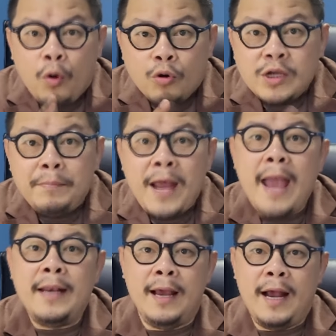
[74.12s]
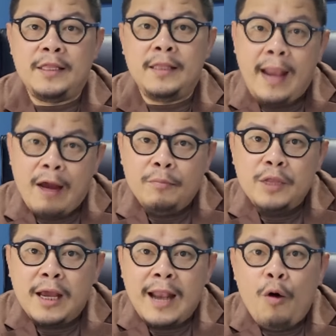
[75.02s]
คงจำได้นะอาทิตย์ที่แล้วรัฐม
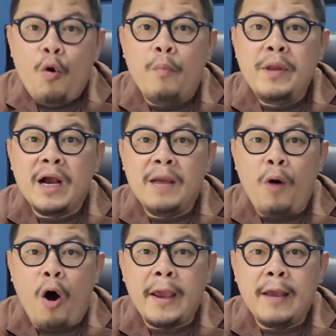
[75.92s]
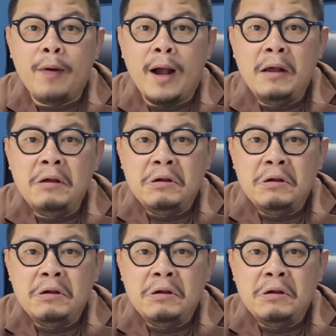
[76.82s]
นตรีกลาโหมเนี่ยเคยบอกเองว่า